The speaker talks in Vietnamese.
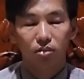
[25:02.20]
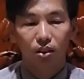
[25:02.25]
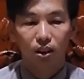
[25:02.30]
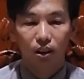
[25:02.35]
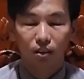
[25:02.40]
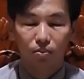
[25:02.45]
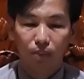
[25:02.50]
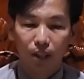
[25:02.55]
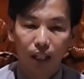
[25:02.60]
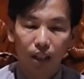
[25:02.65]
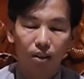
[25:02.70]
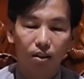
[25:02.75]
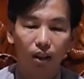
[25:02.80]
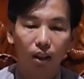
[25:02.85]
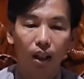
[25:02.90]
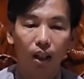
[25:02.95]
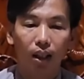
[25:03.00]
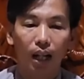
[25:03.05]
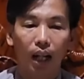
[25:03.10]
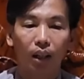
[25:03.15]
được biết
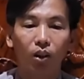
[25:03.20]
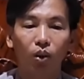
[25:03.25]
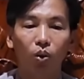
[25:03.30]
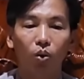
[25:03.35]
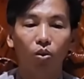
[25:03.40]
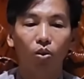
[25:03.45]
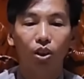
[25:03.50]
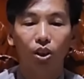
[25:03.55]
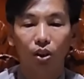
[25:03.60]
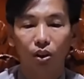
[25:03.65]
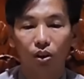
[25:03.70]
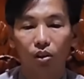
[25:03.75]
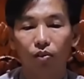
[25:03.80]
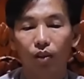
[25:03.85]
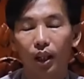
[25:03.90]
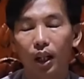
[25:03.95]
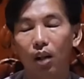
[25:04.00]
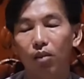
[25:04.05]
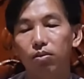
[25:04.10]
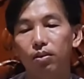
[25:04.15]
được hình ảnh của
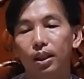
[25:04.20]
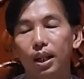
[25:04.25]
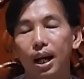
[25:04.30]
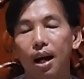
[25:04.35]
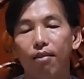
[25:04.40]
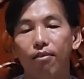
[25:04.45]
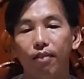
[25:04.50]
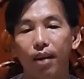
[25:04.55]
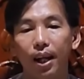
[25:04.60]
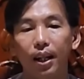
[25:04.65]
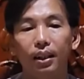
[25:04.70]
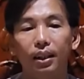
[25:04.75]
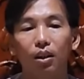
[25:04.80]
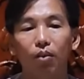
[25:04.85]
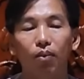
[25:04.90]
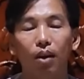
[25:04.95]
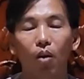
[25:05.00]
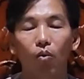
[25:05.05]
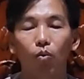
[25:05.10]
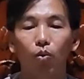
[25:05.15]
trường vlog và ven
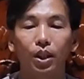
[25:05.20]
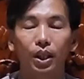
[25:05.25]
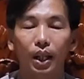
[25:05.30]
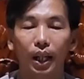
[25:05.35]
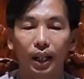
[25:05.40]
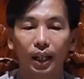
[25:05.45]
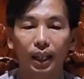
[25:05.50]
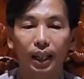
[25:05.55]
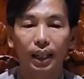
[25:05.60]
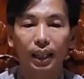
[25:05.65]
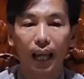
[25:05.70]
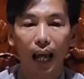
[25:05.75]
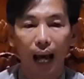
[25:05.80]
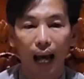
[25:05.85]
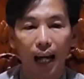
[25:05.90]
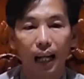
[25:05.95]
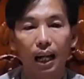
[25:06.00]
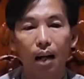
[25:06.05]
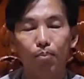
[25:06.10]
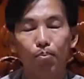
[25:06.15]
trong lòng quý vị khán
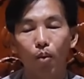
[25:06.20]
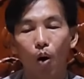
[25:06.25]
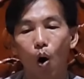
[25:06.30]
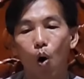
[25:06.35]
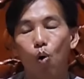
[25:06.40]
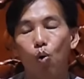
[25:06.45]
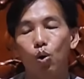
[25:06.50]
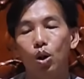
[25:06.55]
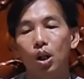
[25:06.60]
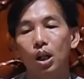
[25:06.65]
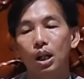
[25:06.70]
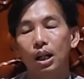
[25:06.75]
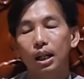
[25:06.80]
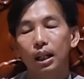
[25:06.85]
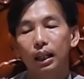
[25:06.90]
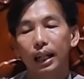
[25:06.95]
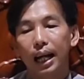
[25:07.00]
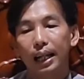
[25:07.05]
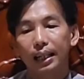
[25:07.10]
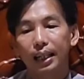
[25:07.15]
giả hâm mộ
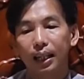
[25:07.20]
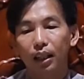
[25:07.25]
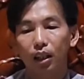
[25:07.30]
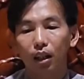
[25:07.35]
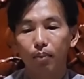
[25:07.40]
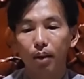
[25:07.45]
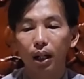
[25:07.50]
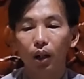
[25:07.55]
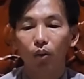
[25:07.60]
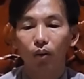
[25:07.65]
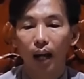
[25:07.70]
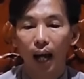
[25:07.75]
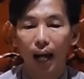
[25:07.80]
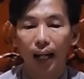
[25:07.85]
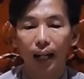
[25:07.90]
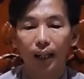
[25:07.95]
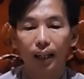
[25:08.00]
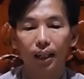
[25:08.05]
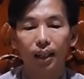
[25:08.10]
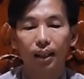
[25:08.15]
hai vị đó bấy lâu
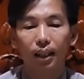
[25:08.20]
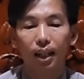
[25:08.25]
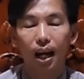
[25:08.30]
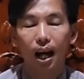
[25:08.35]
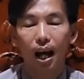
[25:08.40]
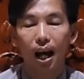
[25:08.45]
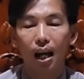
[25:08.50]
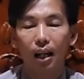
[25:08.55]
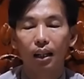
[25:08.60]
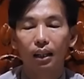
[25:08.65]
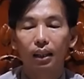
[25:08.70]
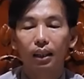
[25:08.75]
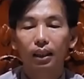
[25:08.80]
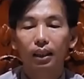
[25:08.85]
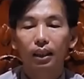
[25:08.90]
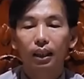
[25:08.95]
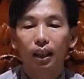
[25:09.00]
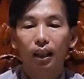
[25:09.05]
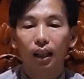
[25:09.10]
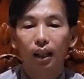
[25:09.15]
nay rất là
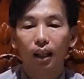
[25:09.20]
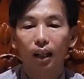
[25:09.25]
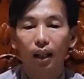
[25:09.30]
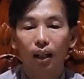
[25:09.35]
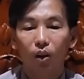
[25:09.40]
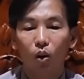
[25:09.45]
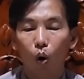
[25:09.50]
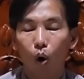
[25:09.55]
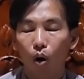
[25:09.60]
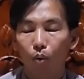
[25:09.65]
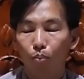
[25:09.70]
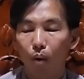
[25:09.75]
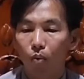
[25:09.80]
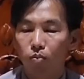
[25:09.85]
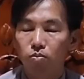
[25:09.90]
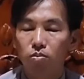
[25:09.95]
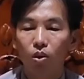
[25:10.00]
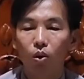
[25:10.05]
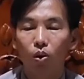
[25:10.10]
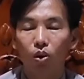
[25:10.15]
à, còn
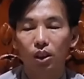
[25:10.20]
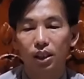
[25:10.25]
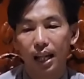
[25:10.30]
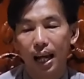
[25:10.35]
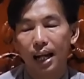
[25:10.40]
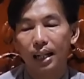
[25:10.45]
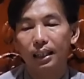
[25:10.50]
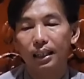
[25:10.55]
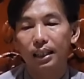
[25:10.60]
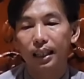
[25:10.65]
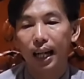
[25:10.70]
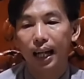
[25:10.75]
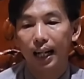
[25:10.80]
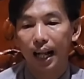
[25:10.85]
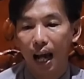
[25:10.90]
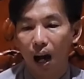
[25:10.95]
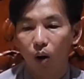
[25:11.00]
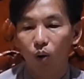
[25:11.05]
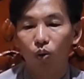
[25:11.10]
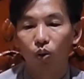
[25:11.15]
bóng còn sáng như
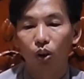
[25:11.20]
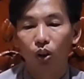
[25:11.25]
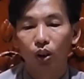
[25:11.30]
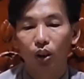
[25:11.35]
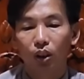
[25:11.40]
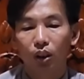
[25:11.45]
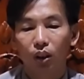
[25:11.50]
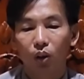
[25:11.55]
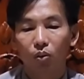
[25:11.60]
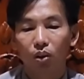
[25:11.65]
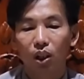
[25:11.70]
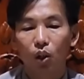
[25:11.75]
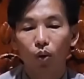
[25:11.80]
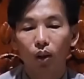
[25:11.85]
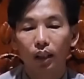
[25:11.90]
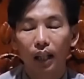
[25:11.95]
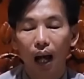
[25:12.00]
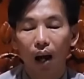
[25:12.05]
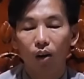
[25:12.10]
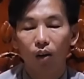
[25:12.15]
ngày nào cũng như
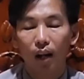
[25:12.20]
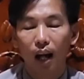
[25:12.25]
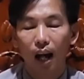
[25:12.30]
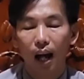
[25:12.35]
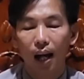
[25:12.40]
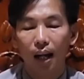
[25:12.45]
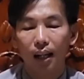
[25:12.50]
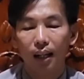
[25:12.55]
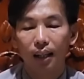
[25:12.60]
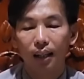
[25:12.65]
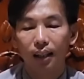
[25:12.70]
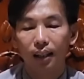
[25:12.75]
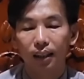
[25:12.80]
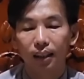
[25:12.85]
quốc tạo đã